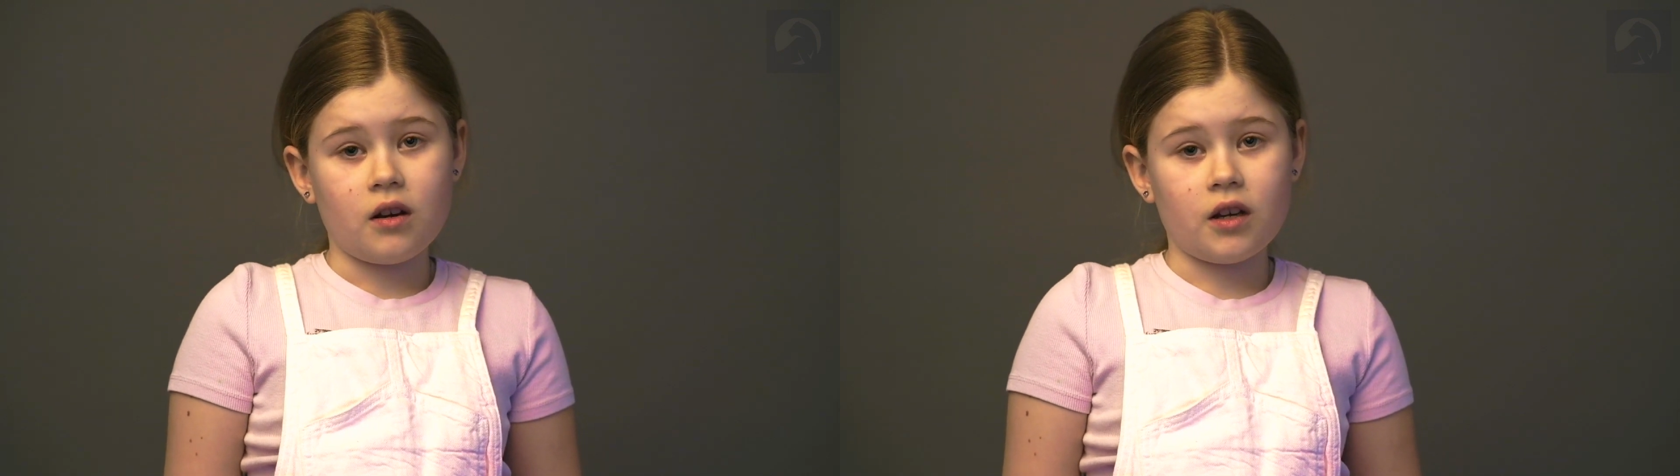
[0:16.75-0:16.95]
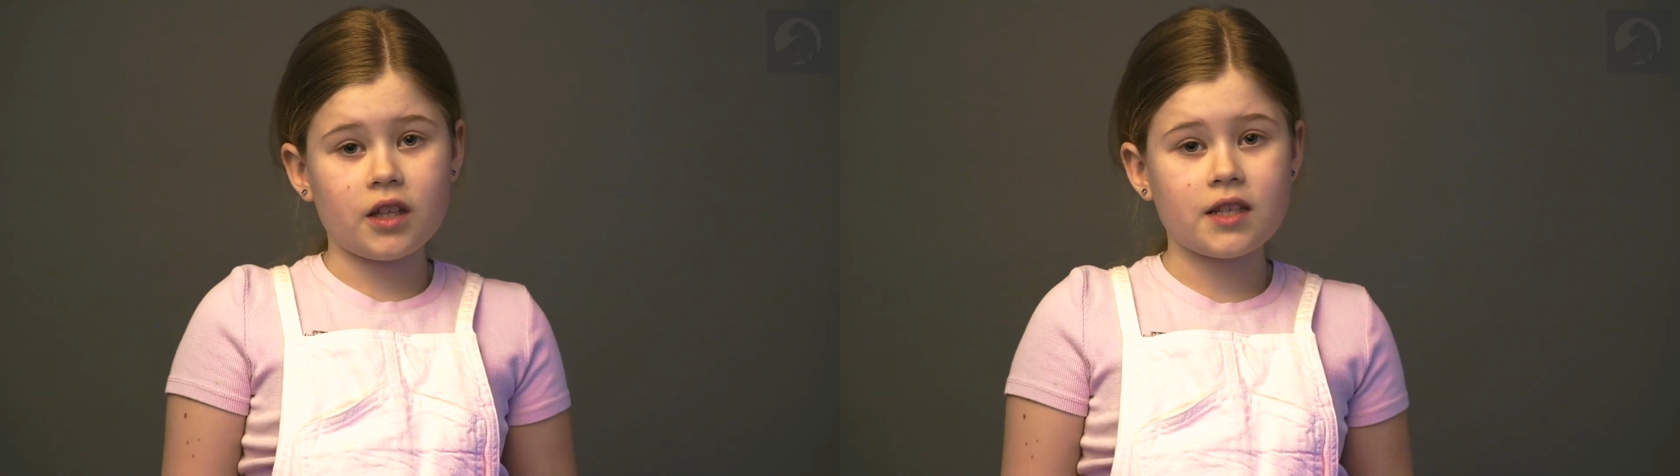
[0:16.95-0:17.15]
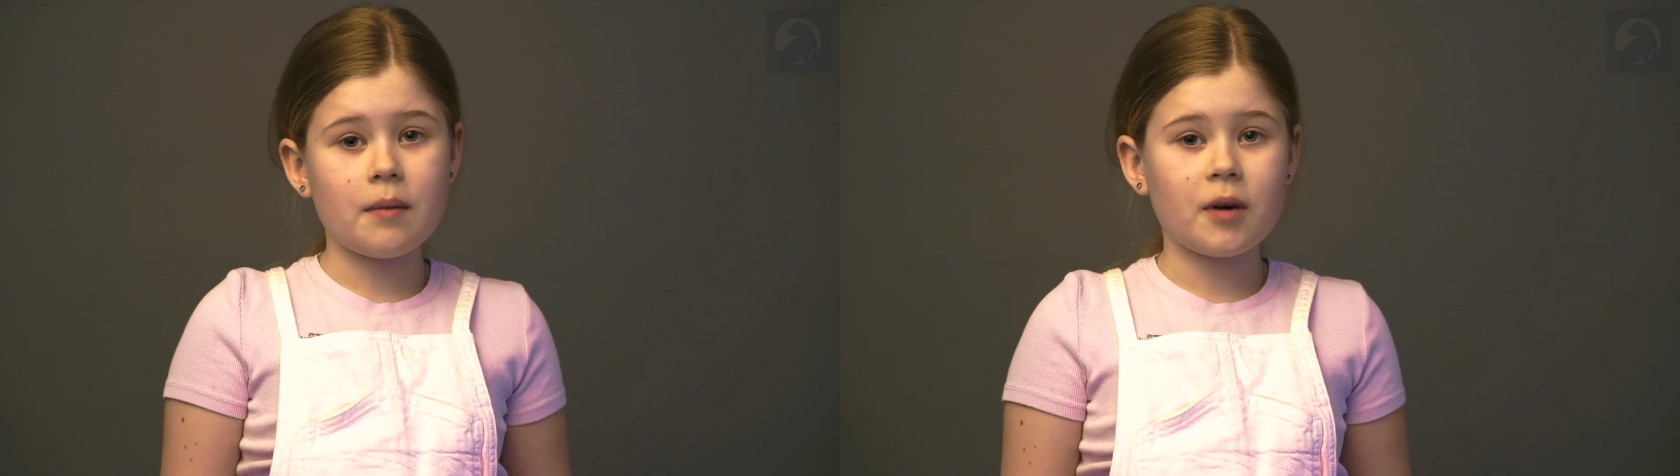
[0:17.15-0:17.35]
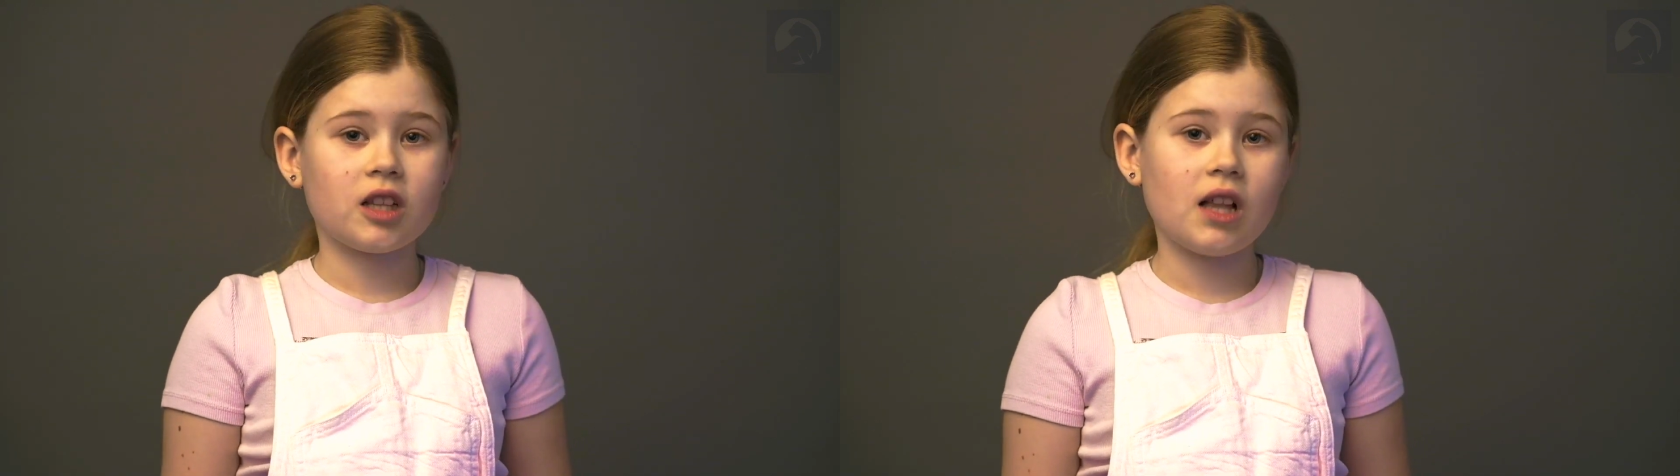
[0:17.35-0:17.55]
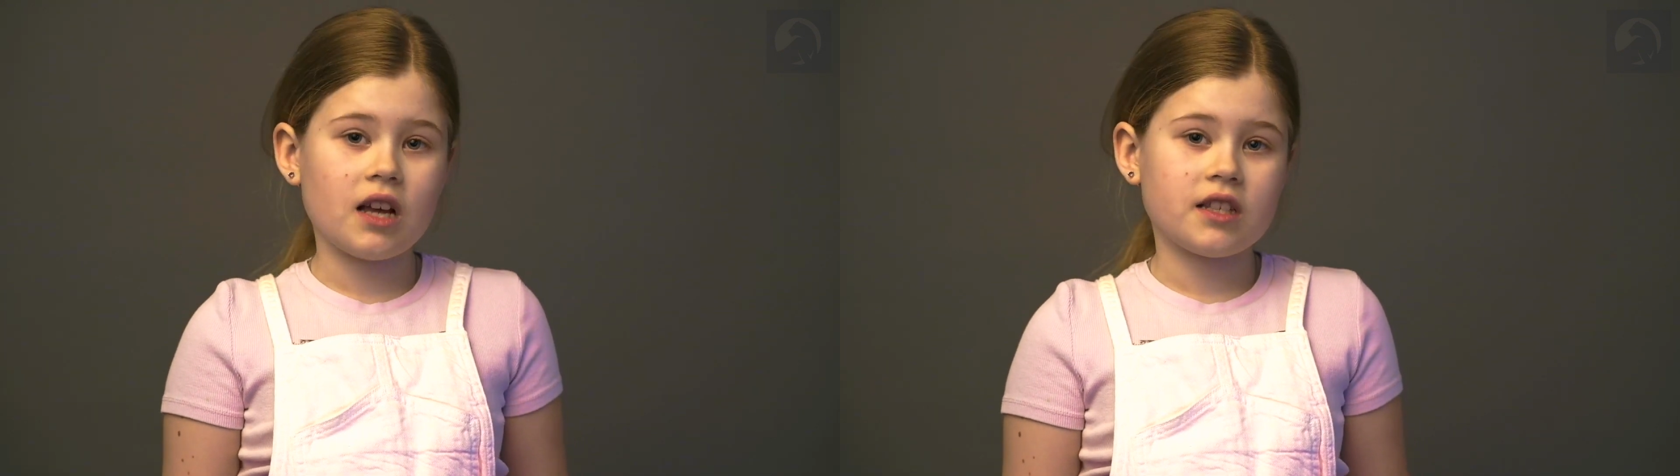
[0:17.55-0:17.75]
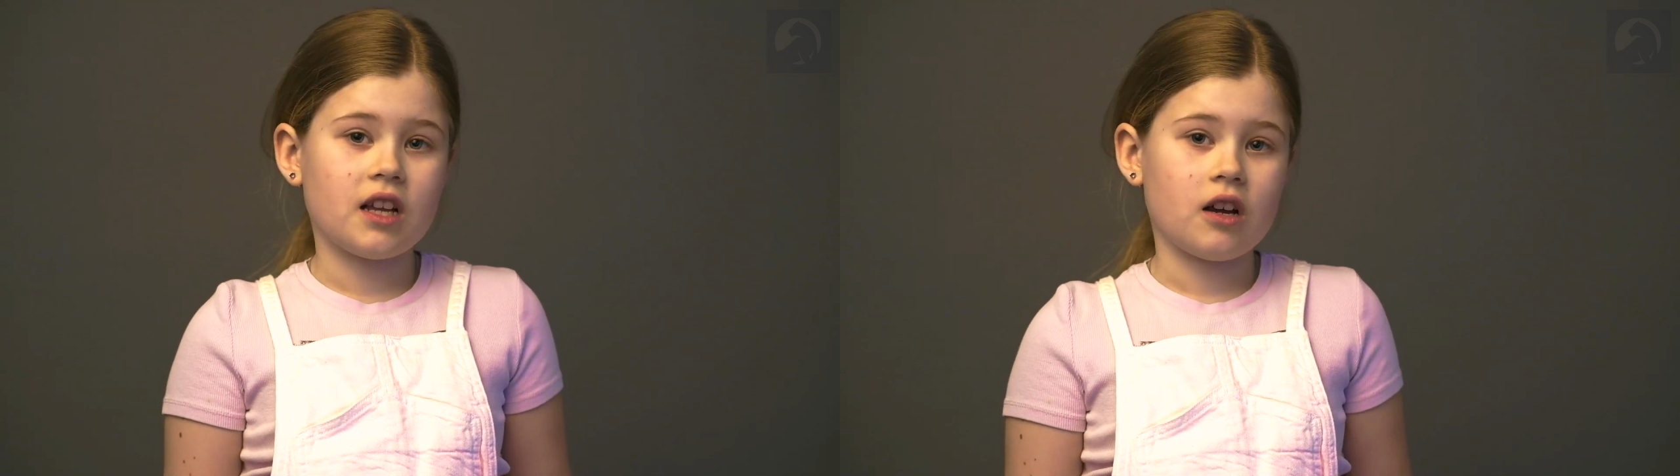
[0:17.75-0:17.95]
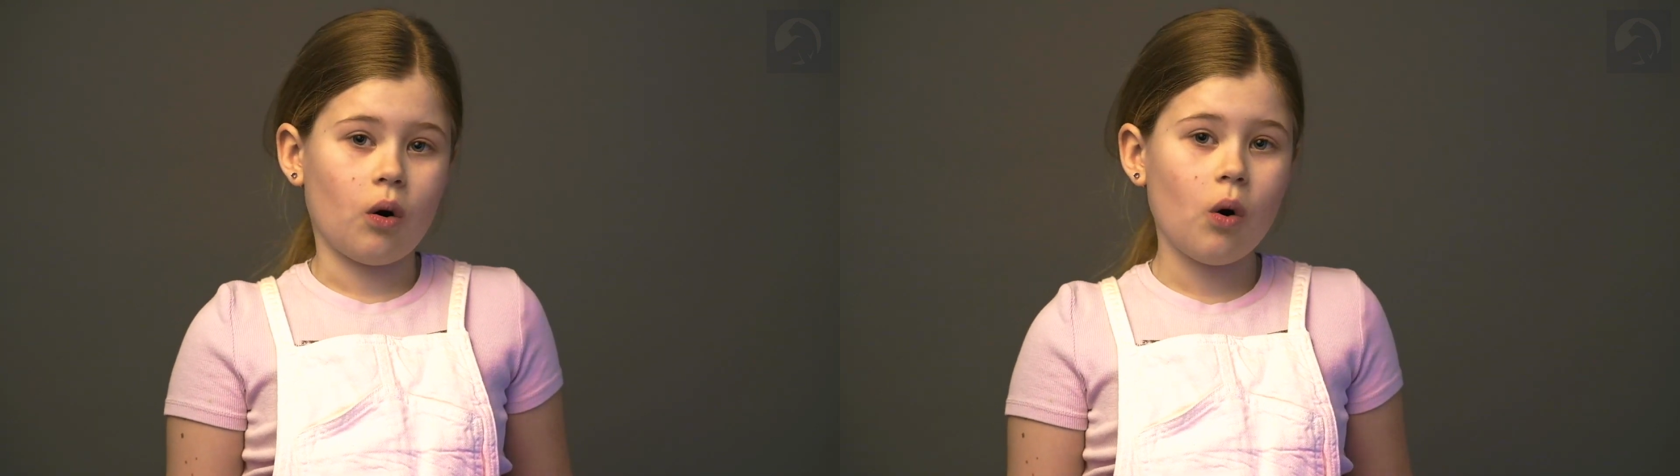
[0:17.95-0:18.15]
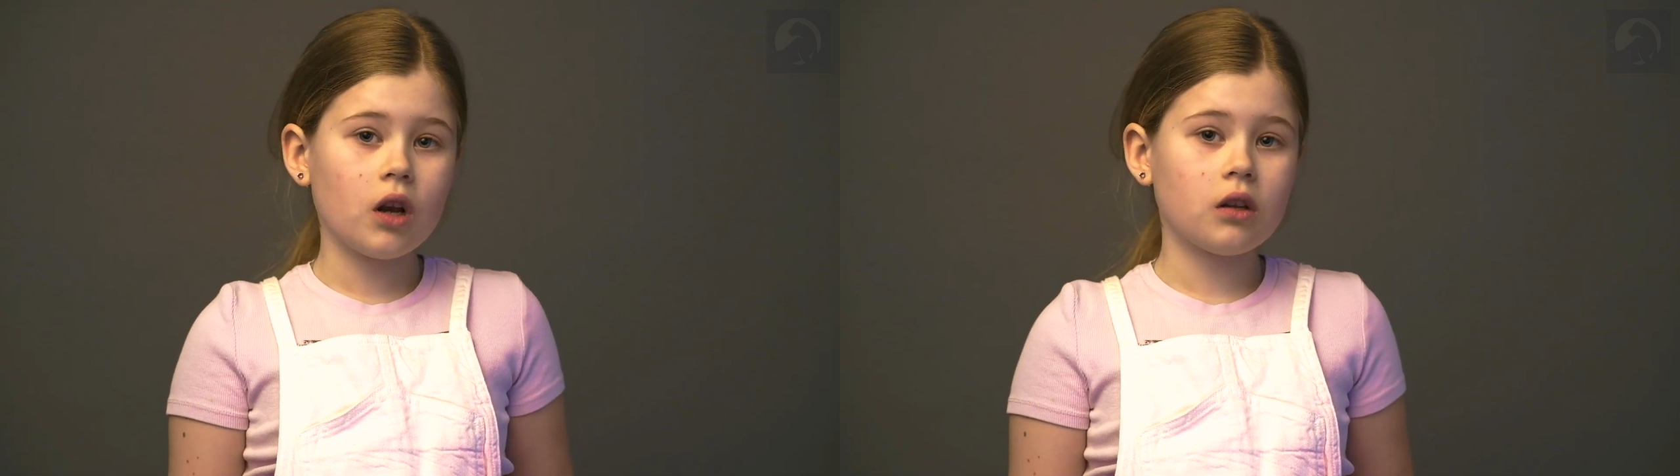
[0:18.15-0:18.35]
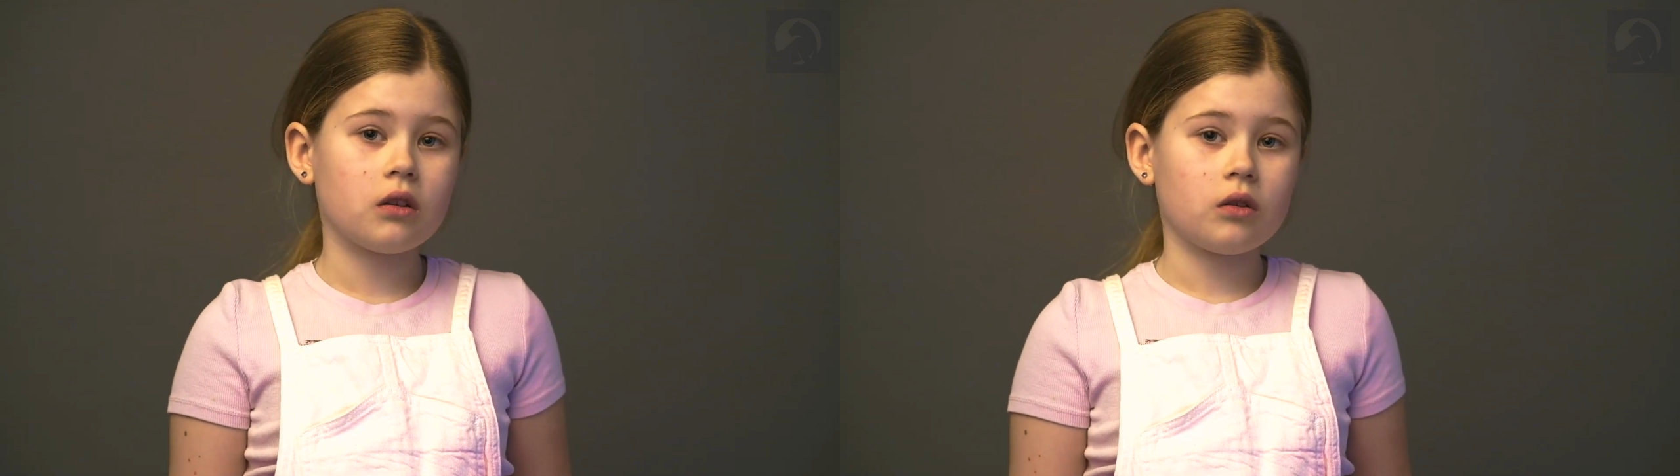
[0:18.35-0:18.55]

Это самая классная роль,